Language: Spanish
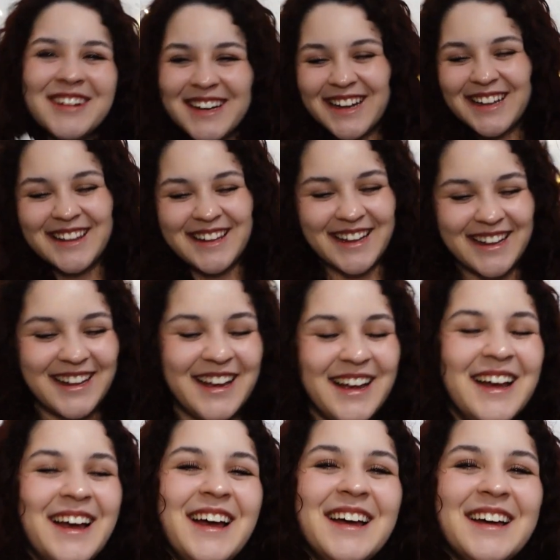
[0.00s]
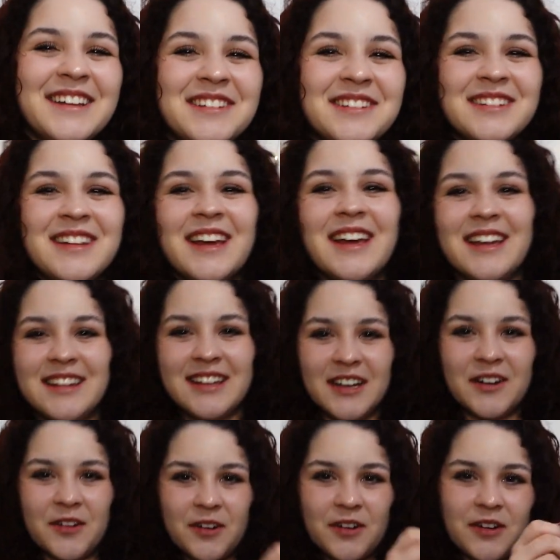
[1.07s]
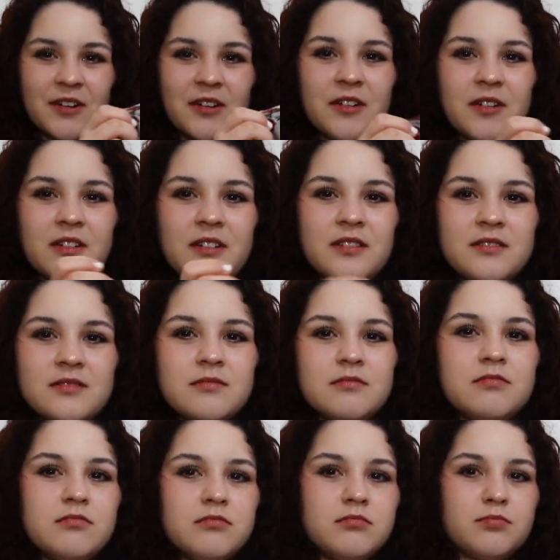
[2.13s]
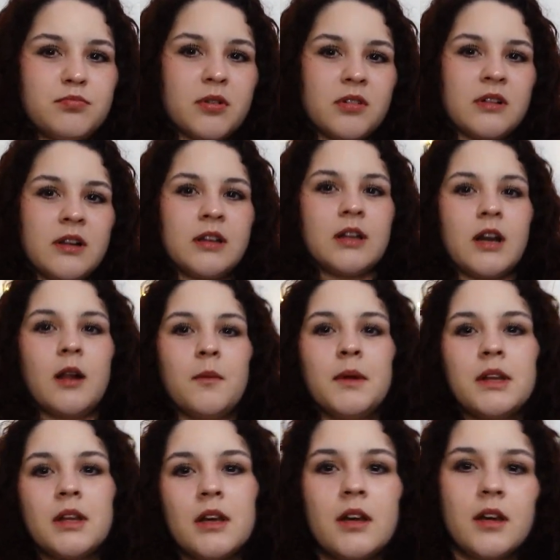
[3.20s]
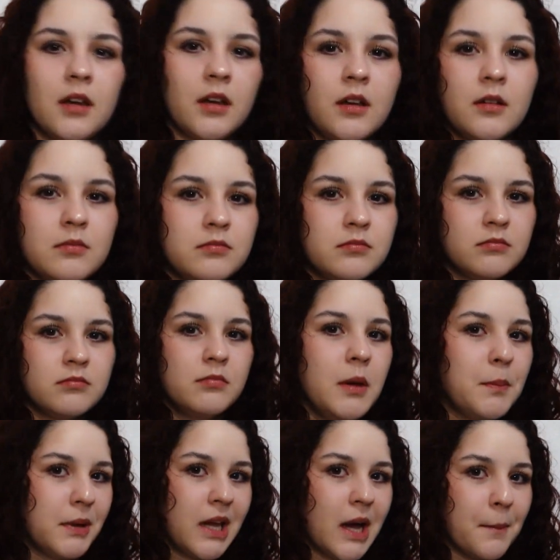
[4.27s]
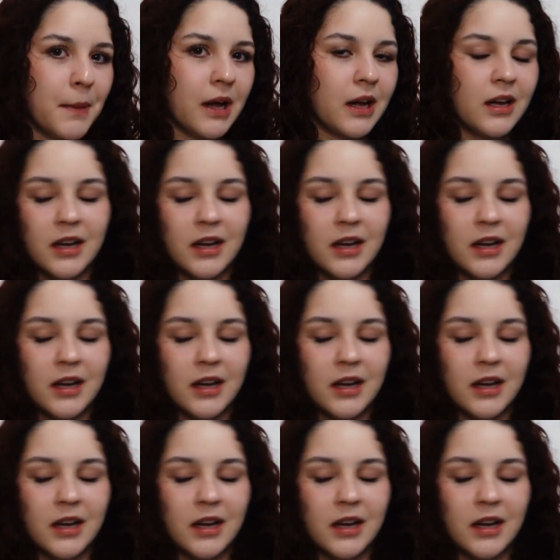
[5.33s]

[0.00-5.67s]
me encantan. Este, tengo pues literalmente mi pijama.